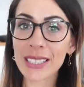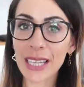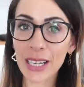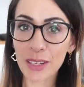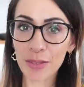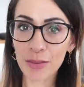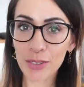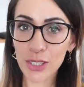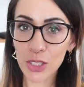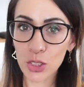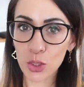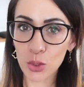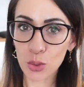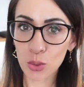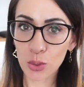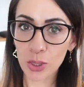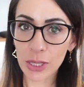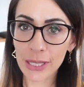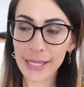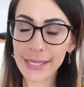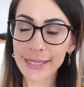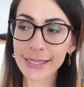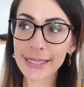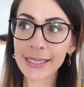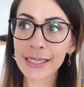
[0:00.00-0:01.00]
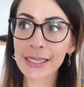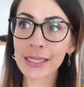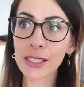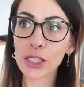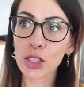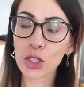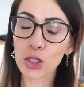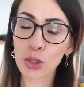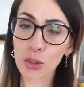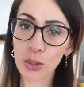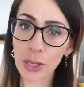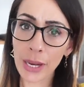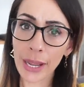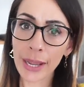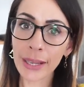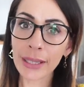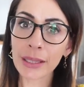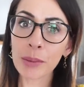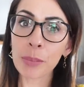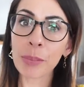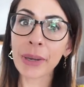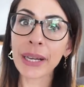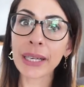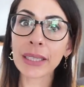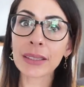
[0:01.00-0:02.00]
sagen wir es so, es ist nicht schön
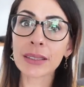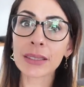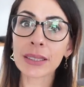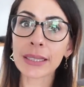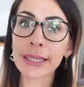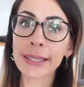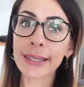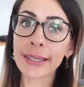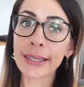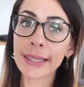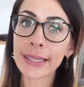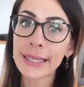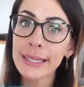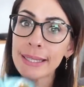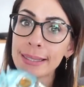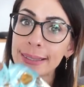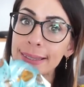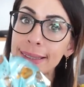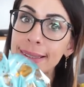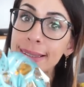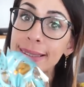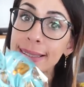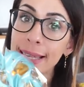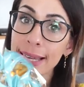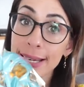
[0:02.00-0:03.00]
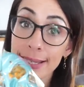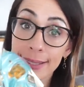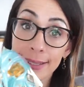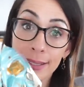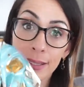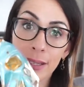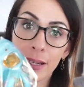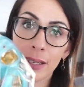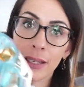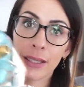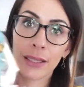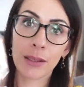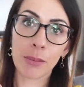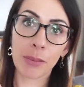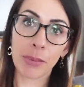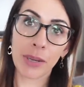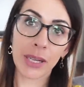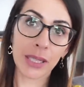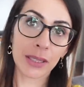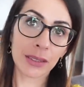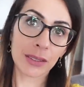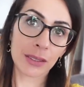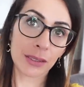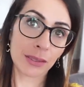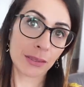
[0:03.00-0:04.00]
eingepackt, es ist selten
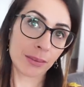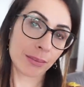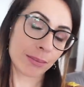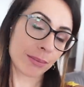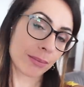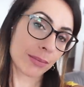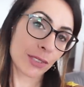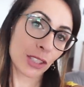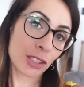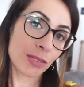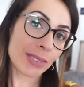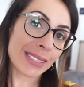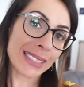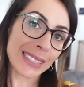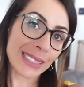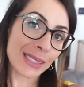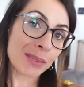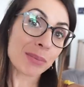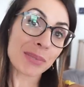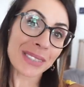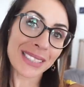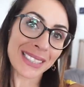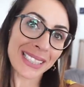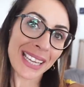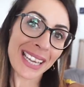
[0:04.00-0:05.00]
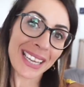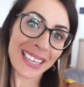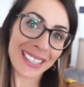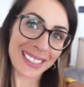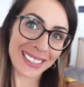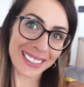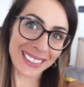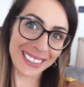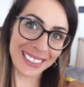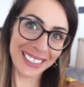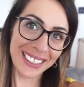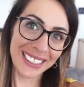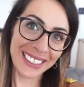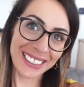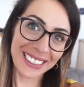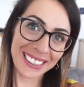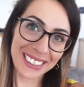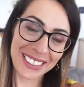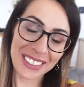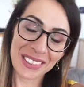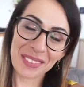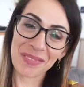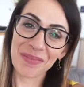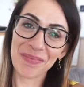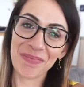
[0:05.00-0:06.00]
eingepackt. Sowas gibt es selten.
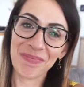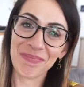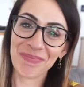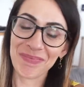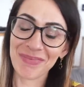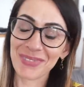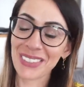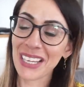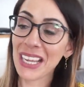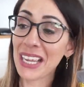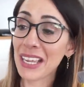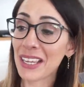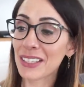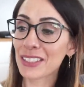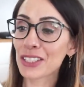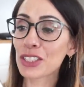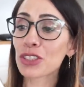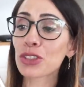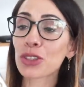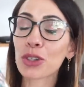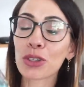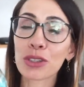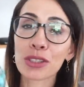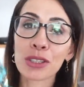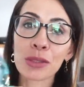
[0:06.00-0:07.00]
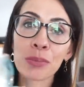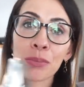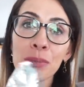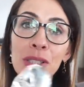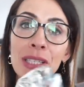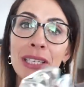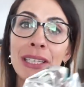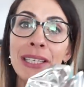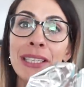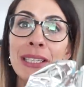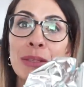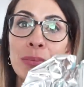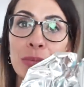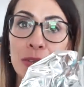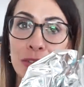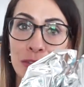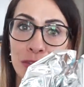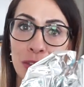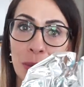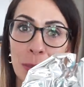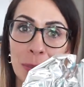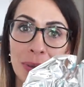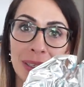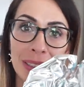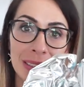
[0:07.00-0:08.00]
Es ist trotzdem mit Liebe
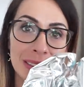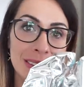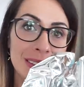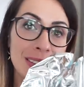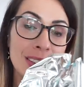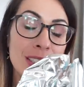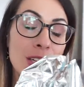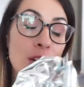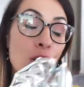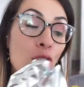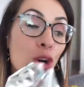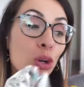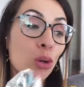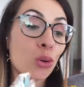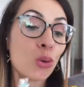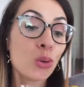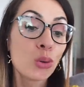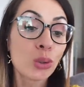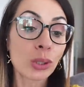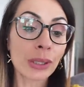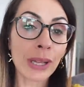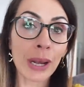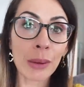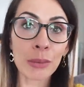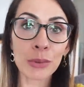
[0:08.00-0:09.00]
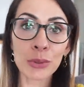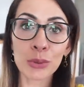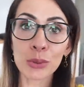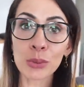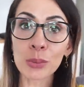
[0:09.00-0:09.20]
verpackt. Kuchen habe ich